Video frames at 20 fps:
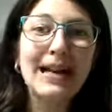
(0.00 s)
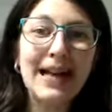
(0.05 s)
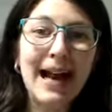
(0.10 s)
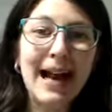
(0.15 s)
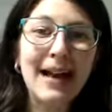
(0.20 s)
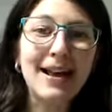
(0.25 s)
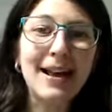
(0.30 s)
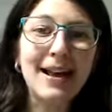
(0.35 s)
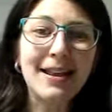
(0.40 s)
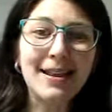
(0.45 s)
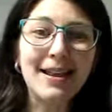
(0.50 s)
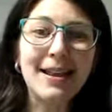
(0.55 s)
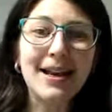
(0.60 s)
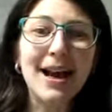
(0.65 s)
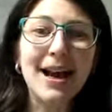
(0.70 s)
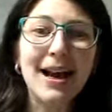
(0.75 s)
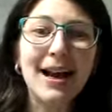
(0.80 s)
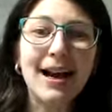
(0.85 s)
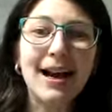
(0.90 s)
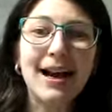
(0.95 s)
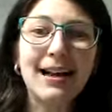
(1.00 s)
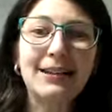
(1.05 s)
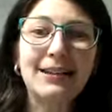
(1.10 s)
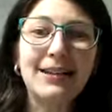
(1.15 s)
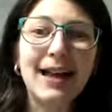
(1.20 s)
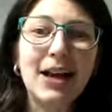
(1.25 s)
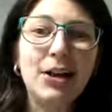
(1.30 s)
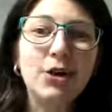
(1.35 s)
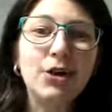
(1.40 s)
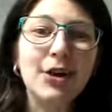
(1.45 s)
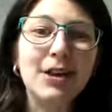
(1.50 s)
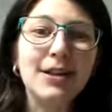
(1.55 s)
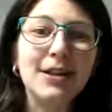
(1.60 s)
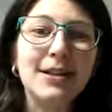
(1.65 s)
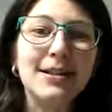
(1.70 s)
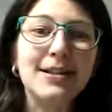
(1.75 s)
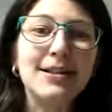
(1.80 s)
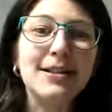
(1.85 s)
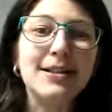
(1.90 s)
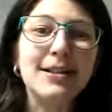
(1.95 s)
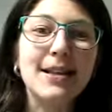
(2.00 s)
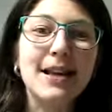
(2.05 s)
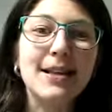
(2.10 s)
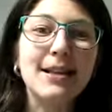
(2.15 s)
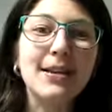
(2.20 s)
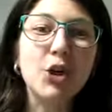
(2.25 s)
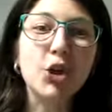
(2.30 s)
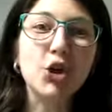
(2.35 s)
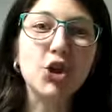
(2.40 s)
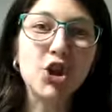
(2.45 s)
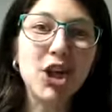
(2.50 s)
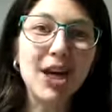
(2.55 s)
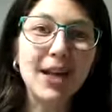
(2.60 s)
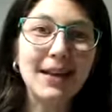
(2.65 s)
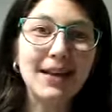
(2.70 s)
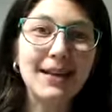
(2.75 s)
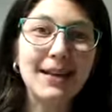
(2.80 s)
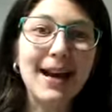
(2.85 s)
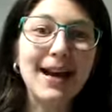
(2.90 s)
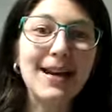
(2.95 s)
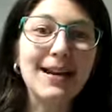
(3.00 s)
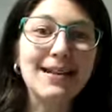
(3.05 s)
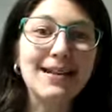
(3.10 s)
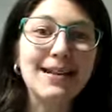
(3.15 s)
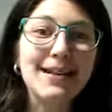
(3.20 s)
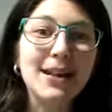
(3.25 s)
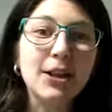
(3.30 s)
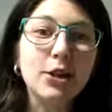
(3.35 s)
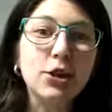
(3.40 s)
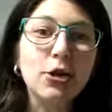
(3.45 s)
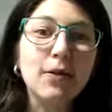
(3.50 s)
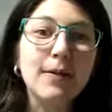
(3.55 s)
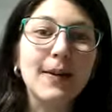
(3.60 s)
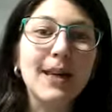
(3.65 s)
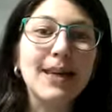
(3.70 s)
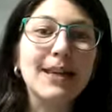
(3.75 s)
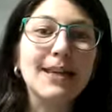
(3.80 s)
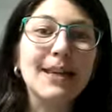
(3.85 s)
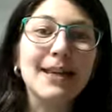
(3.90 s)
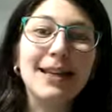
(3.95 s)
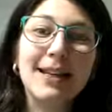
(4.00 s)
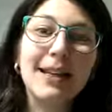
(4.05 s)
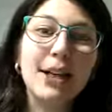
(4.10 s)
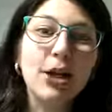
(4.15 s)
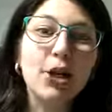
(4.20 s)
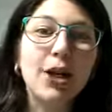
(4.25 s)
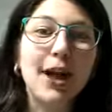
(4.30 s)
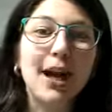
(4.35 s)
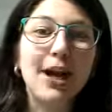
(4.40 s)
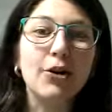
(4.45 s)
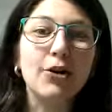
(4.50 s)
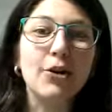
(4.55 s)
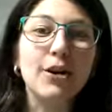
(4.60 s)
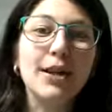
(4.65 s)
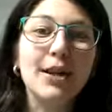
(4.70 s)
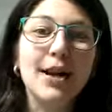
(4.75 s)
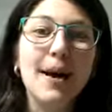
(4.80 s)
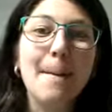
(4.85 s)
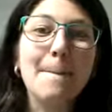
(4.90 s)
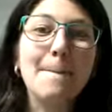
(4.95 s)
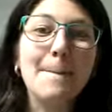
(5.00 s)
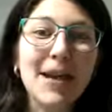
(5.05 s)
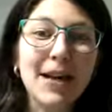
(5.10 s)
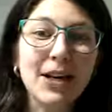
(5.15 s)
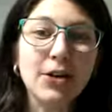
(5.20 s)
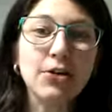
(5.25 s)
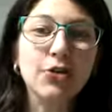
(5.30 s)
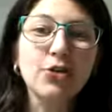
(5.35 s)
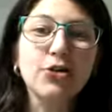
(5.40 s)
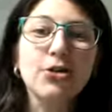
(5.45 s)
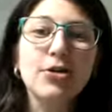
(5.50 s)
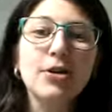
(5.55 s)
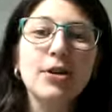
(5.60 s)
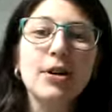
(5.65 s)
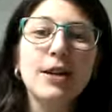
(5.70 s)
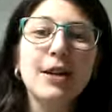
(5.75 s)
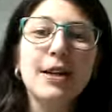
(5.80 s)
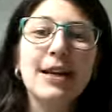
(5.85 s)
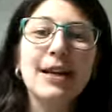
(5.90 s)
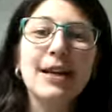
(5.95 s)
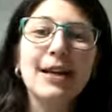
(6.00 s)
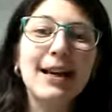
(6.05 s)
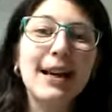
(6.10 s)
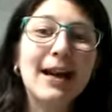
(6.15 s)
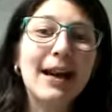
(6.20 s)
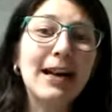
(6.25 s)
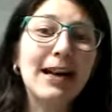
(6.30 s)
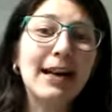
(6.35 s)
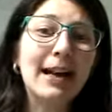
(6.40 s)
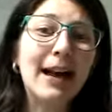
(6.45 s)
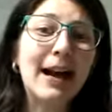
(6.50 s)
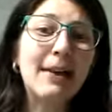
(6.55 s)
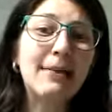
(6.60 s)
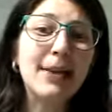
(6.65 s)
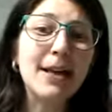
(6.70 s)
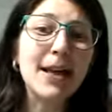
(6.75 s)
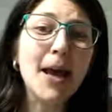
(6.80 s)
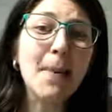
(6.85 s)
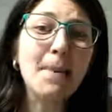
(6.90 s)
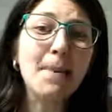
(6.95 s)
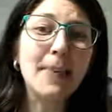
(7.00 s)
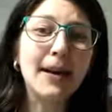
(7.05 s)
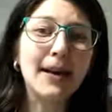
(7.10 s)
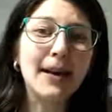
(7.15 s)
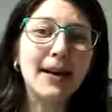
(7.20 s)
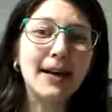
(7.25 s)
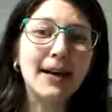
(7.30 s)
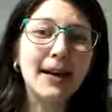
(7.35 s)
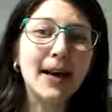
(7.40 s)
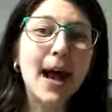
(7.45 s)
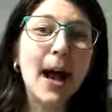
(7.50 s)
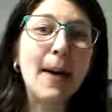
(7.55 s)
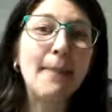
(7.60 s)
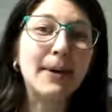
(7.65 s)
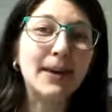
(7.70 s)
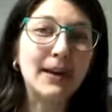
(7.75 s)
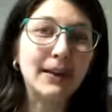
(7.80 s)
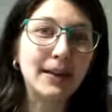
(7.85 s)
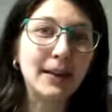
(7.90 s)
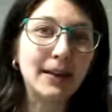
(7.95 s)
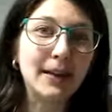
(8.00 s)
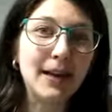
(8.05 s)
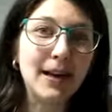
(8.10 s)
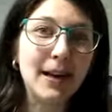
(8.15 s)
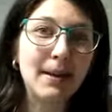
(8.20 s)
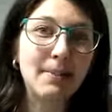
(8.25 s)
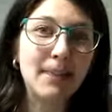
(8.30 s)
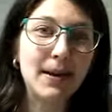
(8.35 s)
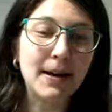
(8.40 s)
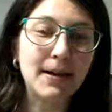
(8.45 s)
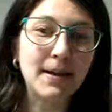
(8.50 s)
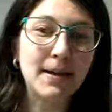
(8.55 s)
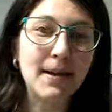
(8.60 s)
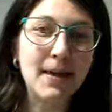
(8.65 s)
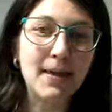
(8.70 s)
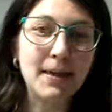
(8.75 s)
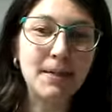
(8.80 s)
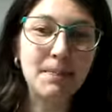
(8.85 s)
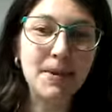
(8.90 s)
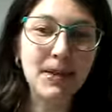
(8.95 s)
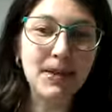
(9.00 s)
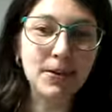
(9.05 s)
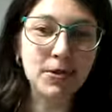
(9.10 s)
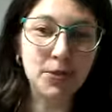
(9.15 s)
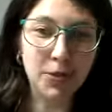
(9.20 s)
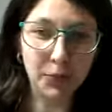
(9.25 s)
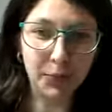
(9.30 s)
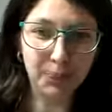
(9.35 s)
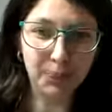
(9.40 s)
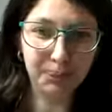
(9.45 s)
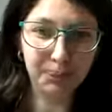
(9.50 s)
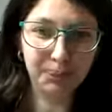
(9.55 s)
Cada día gastaron entre, 80 y 120 kilocalorías menos que las que cabía esperar a partir de la pérdida de peso.